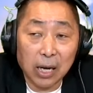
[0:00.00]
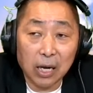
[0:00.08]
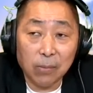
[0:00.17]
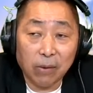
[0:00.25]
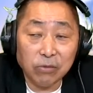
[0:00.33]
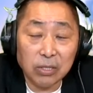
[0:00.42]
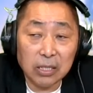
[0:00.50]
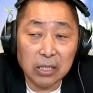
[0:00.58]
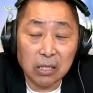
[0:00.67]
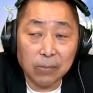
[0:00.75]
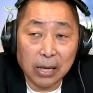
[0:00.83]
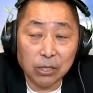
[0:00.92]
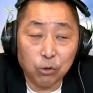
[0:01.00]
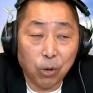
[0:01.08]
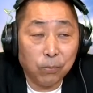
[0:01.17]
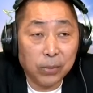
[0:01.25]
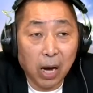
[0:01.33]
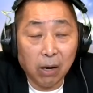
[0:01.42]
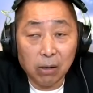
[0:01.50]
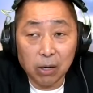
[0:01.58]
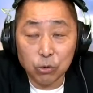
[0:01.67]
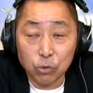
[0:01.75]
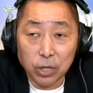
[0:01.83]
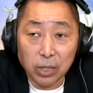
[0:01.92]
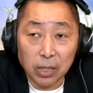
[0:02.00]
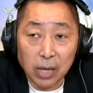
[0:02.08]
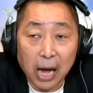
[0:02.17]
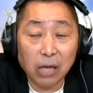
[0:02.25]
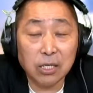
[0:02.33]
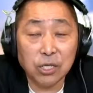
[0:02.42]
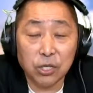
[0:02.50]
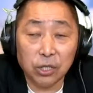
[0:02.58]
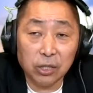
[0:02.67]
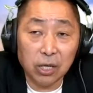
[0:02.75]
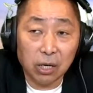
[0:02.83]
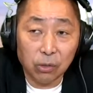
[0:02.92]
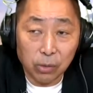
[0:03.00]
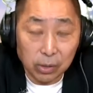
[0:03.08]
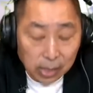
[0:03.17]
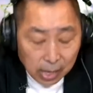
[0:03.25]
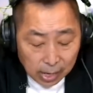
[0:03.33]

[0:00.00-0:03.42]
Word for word: 拿到百分之四十八的选票啊，所以还要进行第二轮。